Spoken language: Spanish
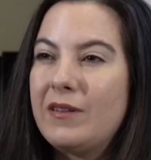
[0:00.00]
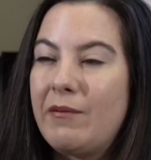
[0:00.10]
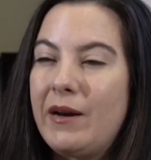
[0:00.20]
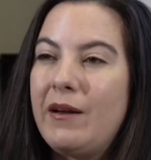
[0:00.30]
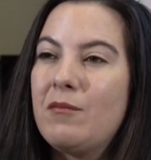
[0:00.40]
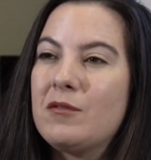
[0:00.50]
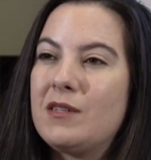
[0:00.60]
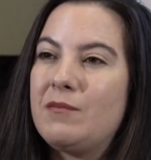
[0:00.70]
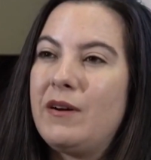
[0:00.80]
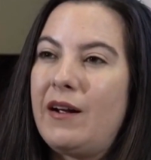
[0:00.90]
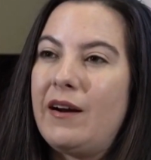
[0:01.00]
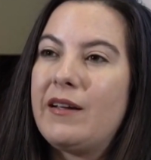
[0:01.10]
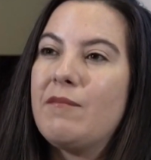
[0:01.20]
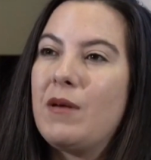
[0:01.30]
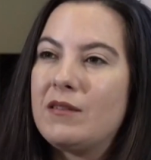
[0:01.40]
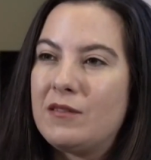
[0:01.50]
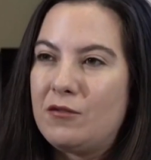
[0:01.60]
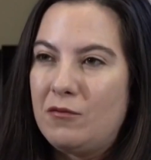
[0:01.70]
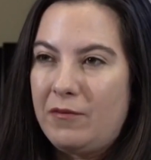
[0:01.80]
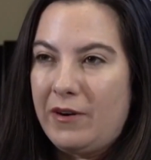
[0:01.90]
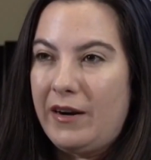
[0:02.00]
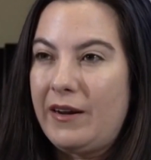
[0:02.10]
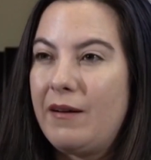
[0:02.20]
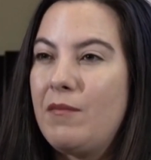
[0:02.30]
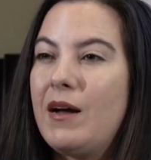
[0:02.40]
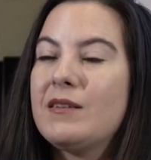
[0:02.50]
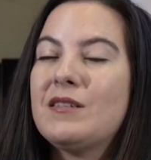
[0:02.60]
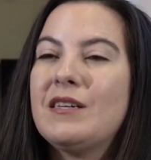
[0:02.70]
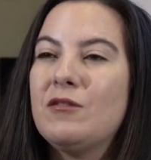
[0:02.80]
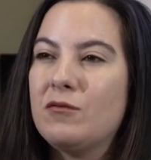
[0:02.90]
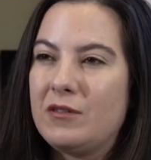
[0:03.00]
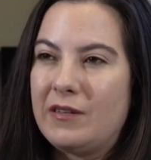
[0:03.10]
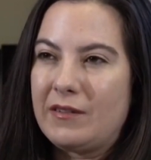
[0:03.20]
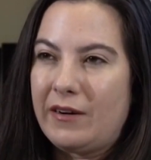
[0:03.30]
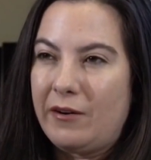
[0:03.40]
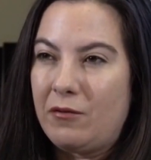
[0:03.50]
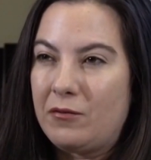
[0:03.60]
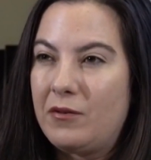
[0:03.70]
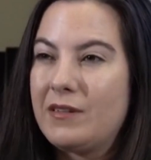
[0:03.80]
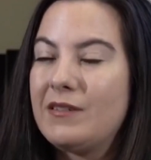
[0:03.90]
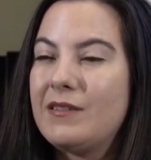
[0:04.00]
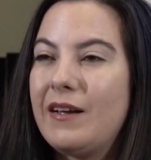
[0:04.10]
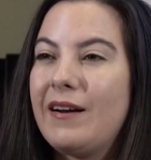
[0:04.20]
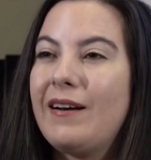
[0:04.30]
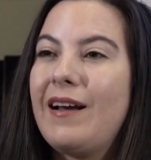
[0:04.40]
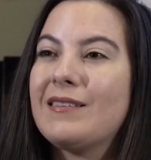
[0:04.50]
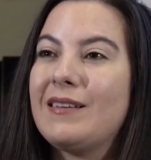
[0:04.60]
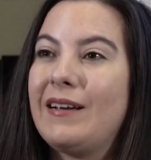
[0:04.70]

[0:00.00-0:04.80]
deberíamos de esperar que más se sufren, que más industrias de agricultura se cierran hasta